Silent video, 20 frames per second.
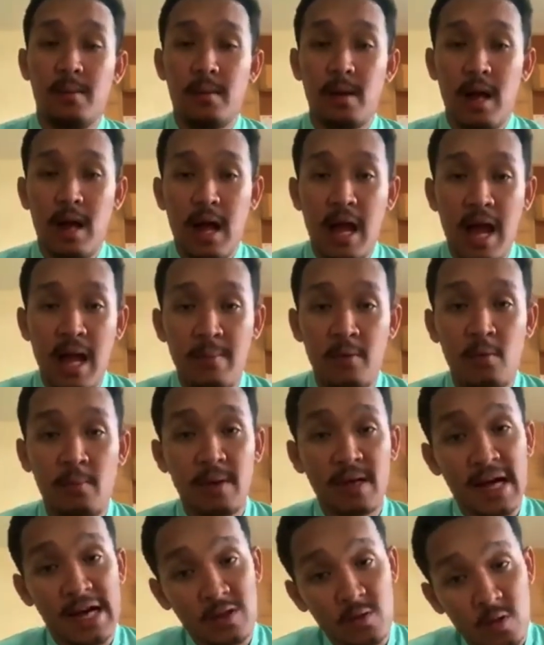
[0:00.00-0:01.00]
ให้ผมไป
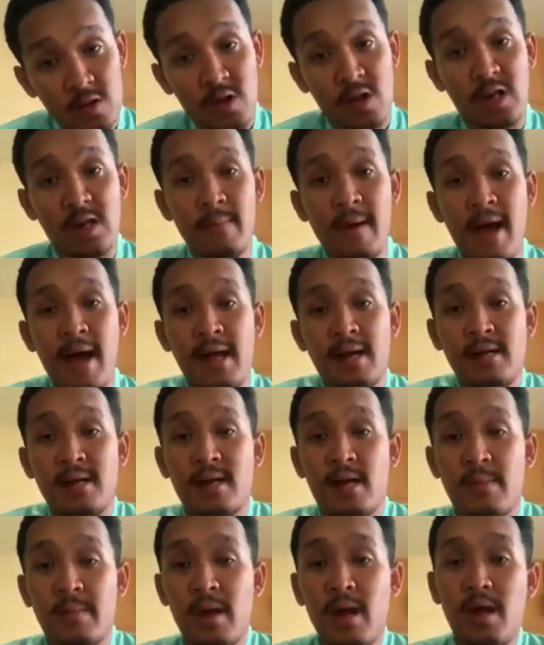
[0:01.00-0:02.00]
กักตัวต่อที่บ้านนะ
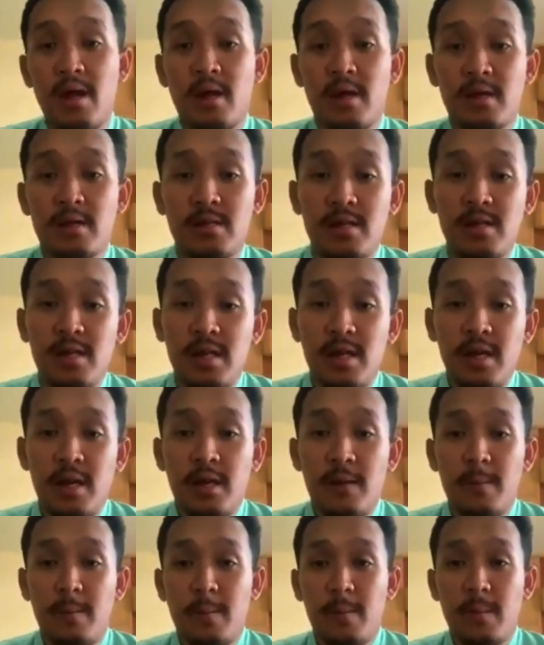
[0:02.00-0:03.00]
ครับ ทีนี้
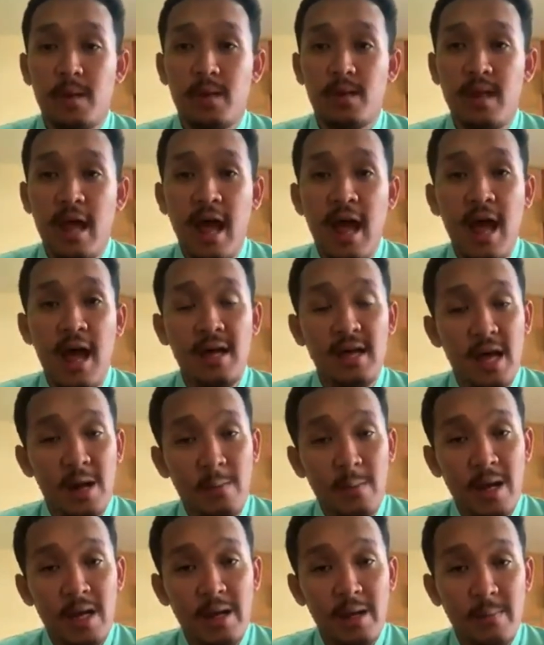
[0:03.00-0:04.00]
ถ้ายัง
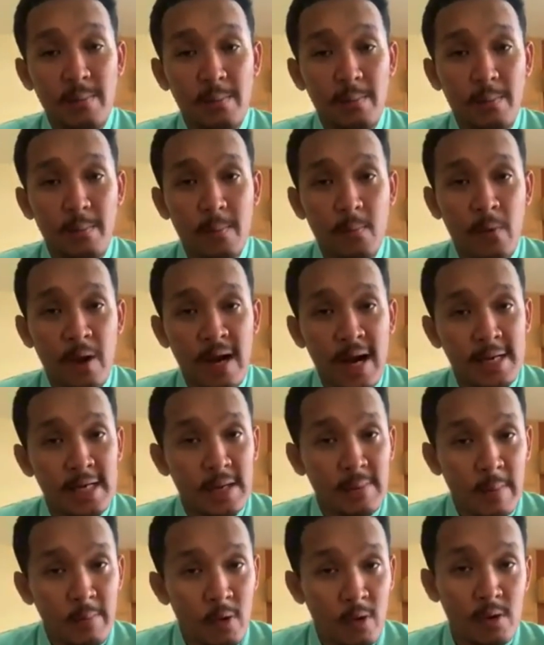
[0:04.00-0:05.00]
ไม่ไวรัสยั
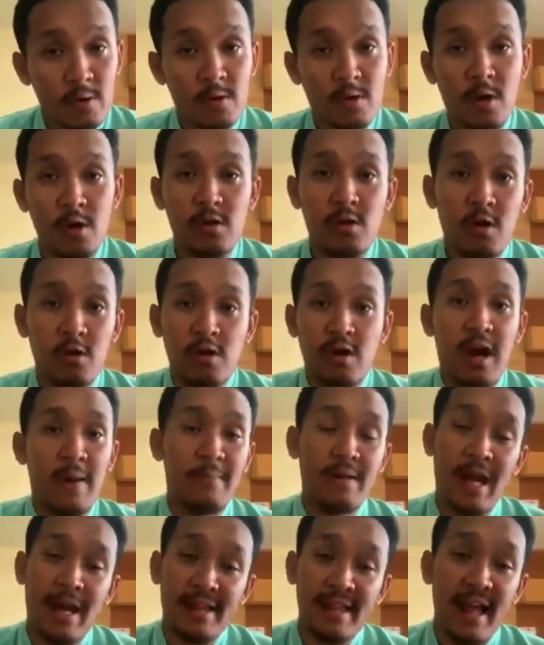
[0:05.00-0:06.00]
งไม่หมด ก็ต้องรับ
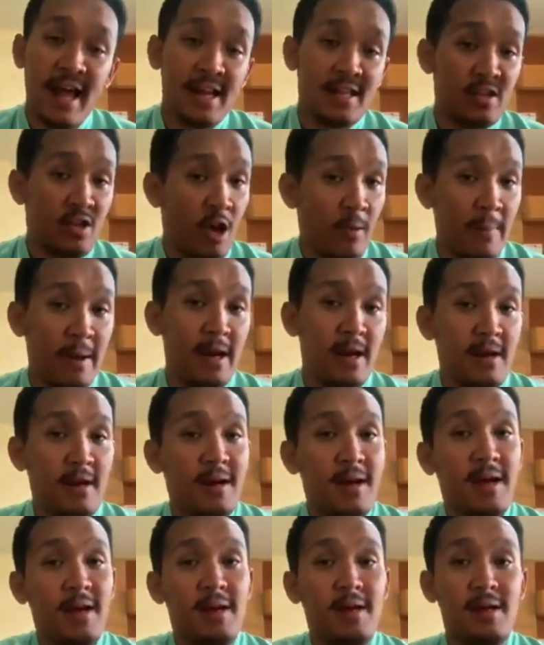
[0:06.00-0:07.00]
ยาต้านต่อไป
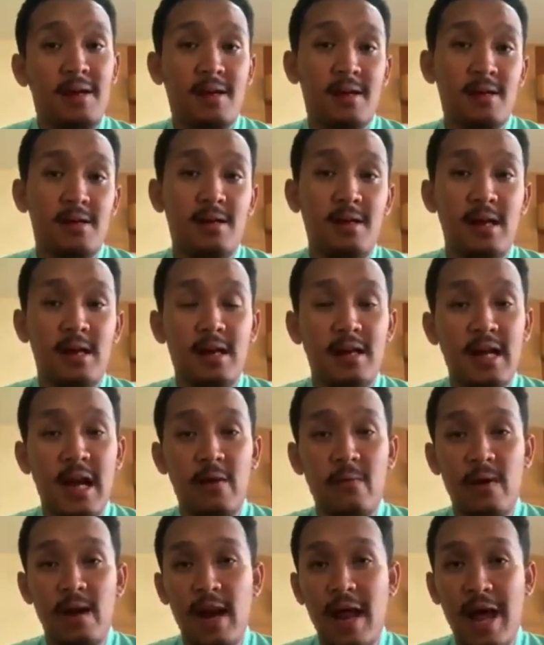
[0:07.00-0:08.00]
เรื่อยเรื่องระยะ
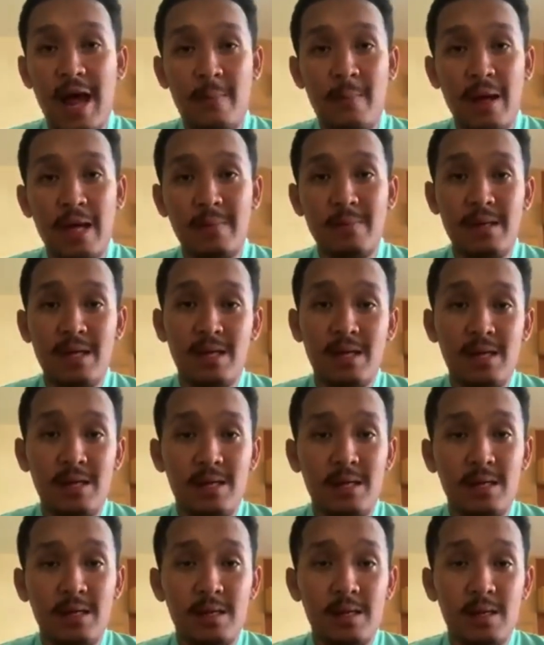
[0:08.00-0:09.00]
เวลาไม่มี
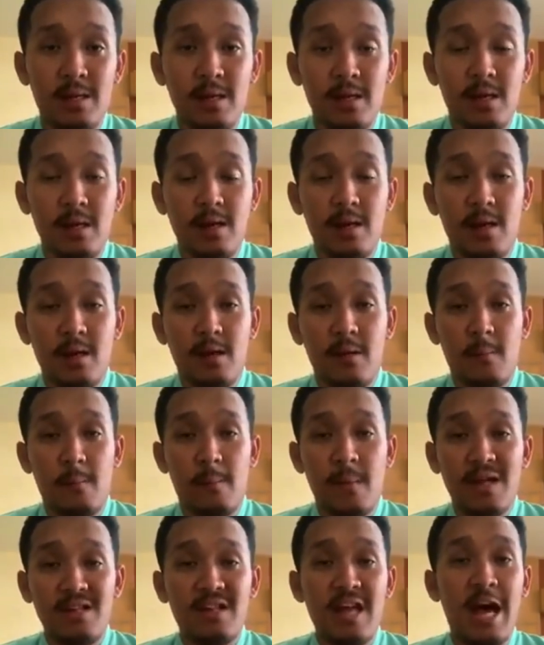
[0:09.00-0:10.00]

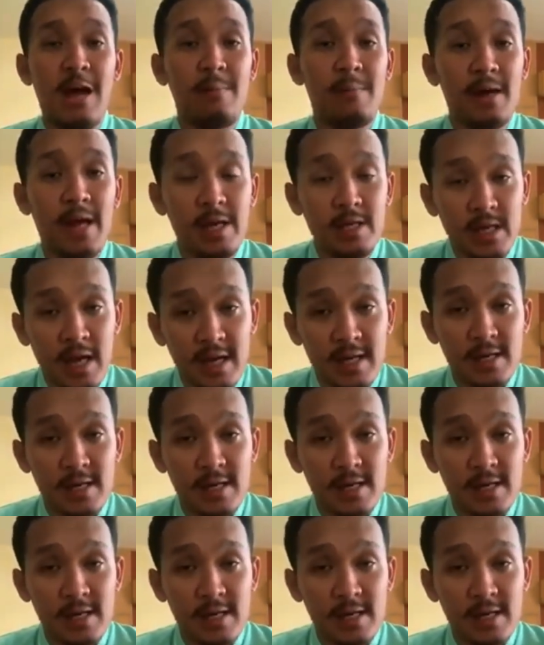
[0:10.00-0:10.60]
ไม่ทราบแน่ชัด